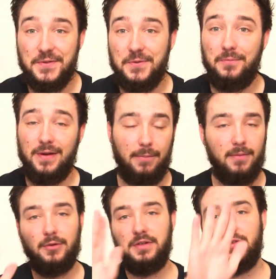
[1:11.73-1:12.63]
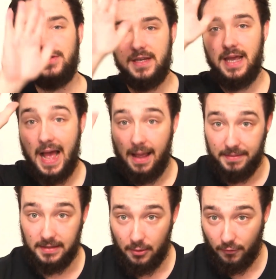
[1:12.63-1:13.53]
Donc, la première condition, c'est
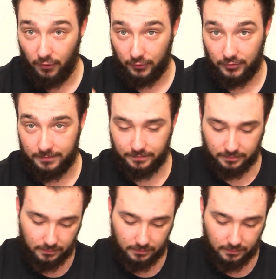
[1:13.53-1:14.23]
habiter en France.